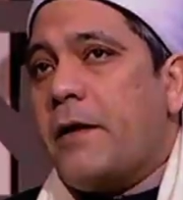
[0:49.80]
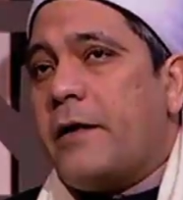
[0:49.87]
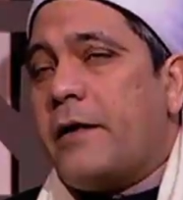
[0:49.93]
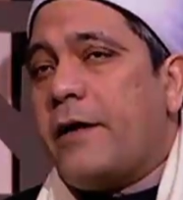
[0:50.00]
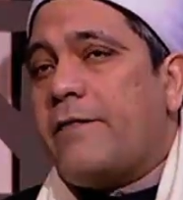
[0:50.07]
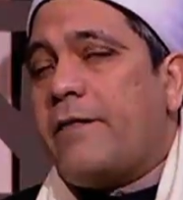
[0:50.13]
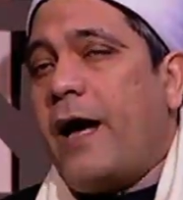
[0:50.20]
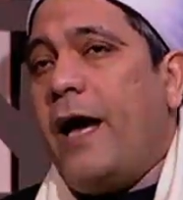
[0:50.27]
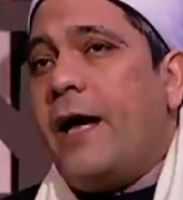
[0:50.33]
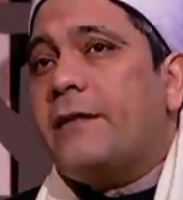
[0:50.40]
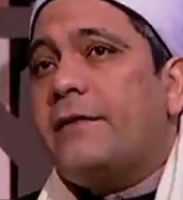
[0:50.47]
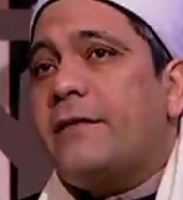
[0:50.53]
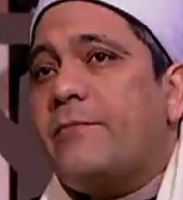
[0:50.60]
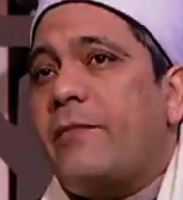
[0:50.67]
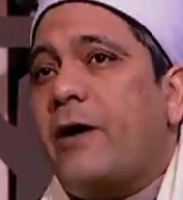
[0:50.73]

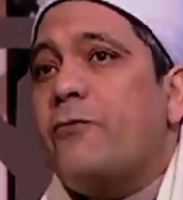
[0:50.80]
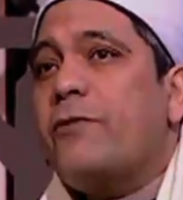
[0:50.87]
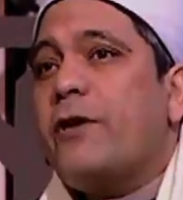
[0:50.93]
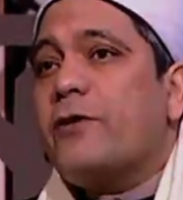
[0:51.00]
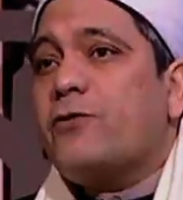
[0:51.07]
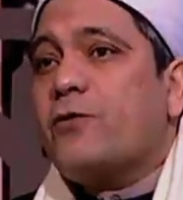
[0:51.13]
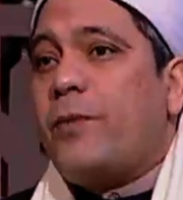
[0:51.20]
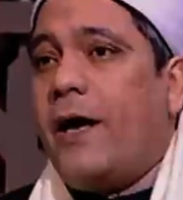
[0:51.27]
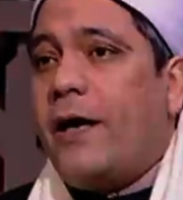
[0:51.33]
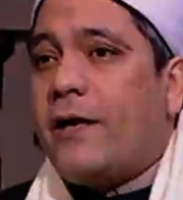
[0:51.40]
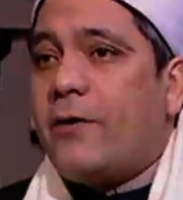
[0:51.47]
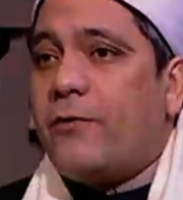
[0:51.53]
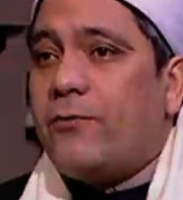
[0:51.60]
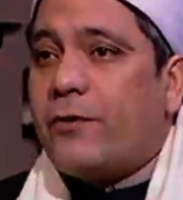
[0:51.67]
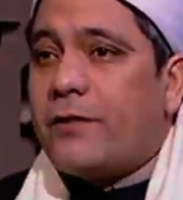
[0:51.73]
نفحات المولى
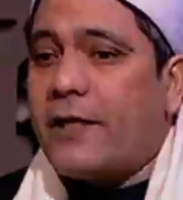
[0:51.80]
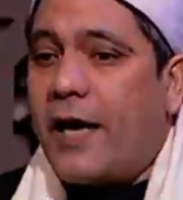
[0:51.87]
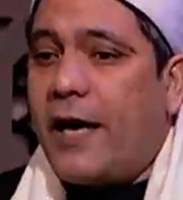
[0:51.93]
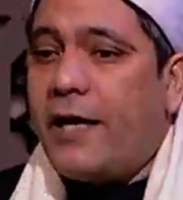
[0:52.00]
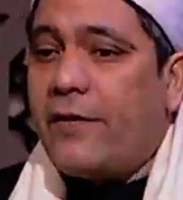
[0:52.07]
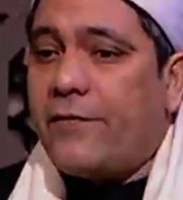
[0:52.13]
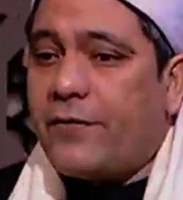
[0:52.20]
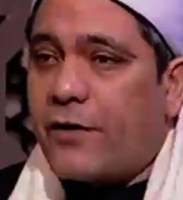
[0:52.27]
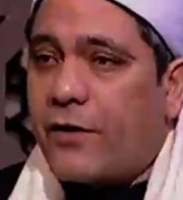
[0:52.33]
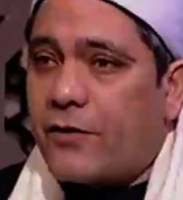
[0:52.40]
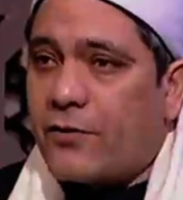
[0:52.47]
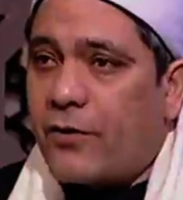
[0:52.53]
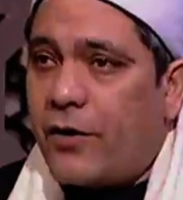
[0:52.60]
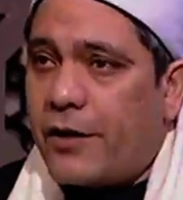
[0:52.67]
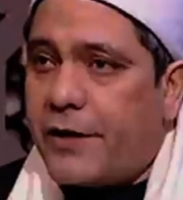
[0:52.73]
سبحانه وتعالى في
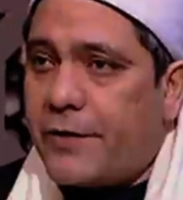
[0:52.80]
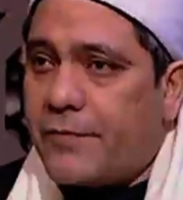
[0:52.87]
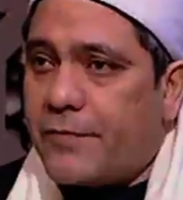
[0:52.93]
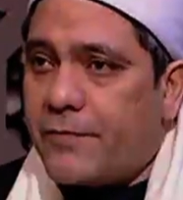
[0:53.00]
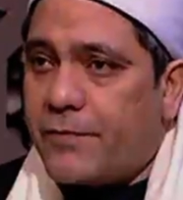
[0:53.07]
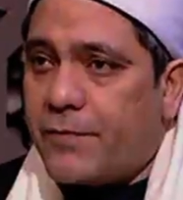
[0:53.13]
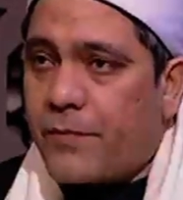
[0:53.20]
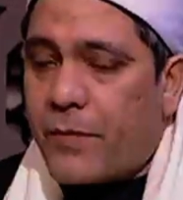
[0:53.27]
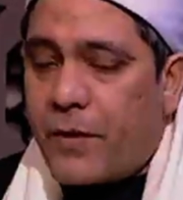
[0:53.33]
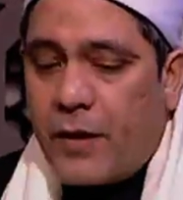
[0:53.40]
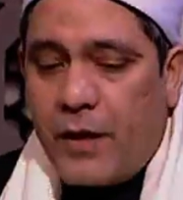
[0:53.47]
قضائه نعم